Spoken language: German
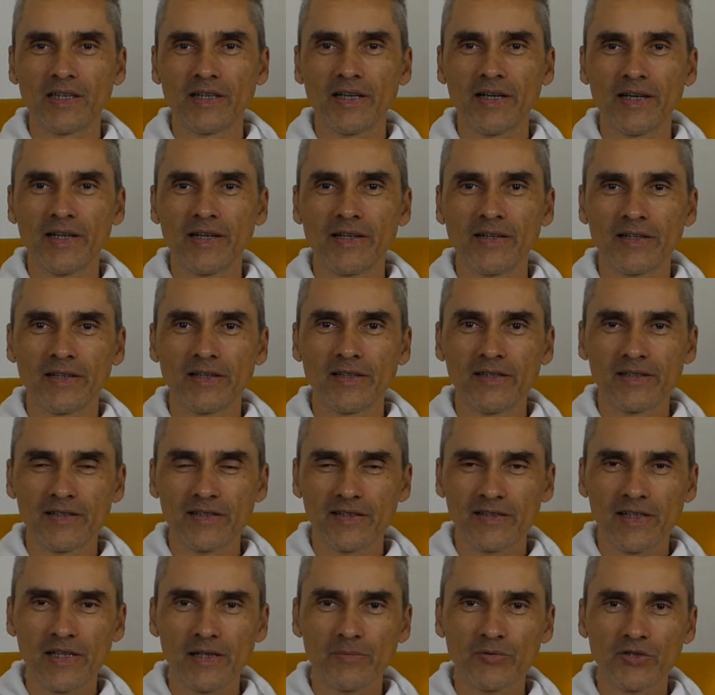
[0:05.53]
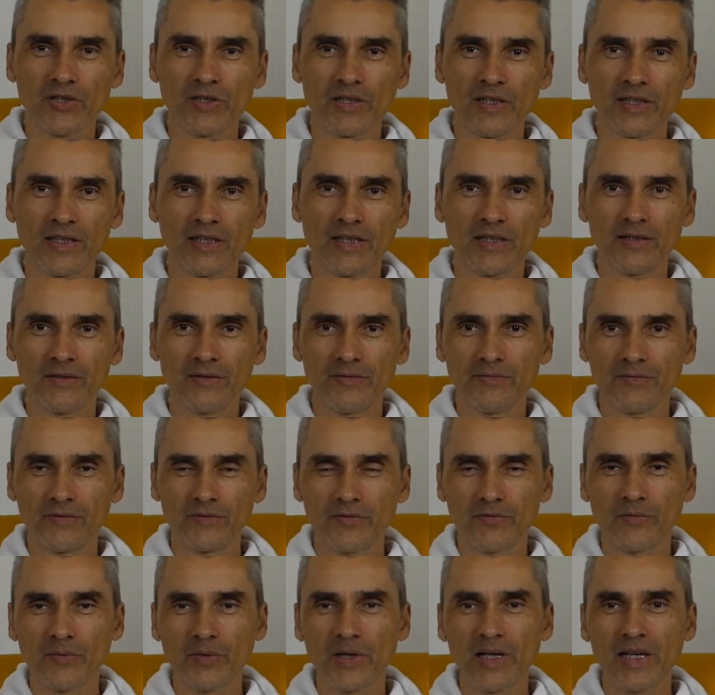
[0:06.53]
allein als selbstständiger
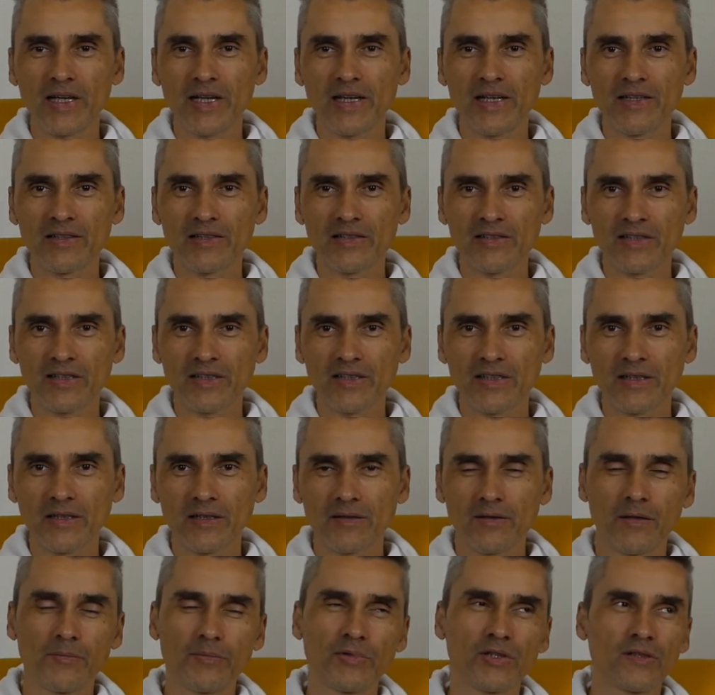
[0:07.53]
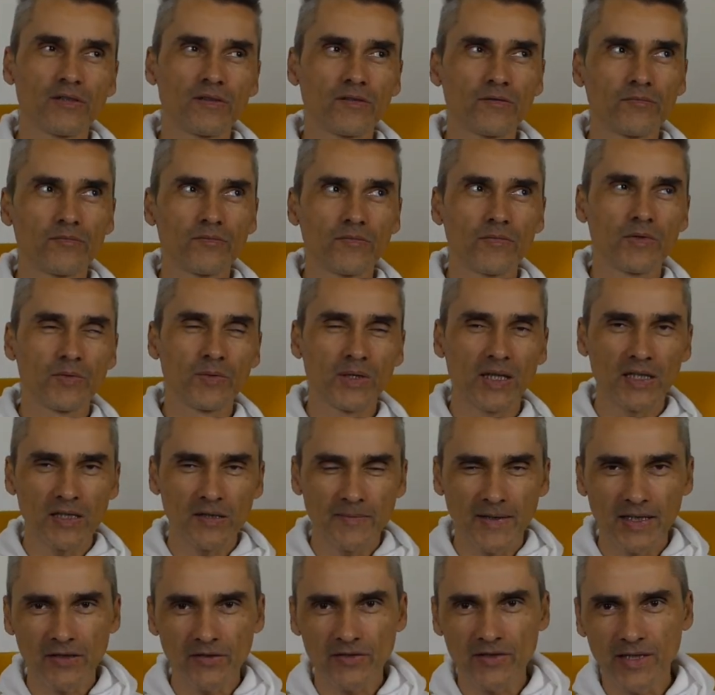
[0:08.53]
Freelancer, habe ich im Jahr
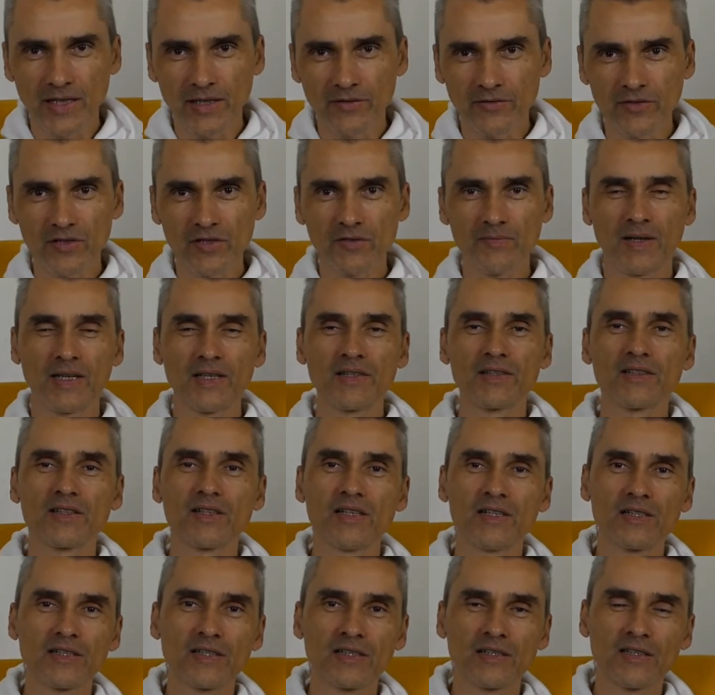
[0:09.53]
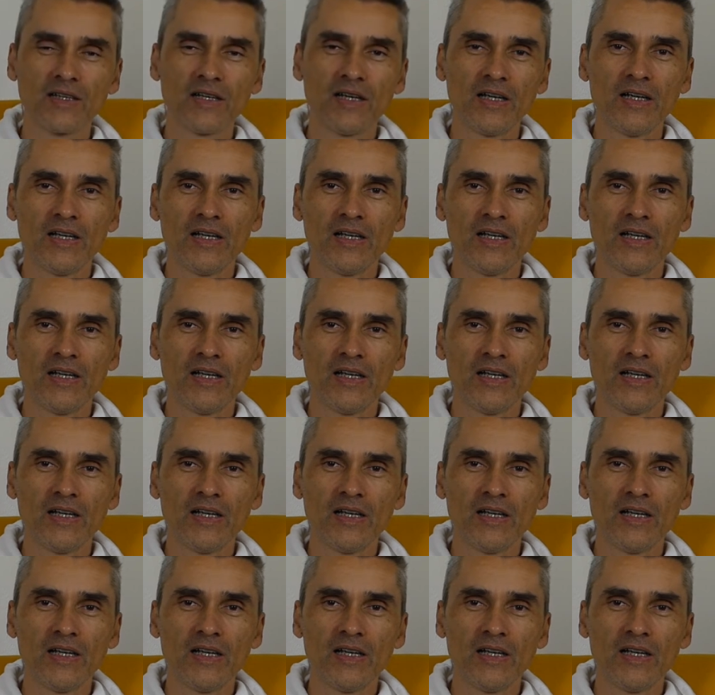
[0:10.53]
2021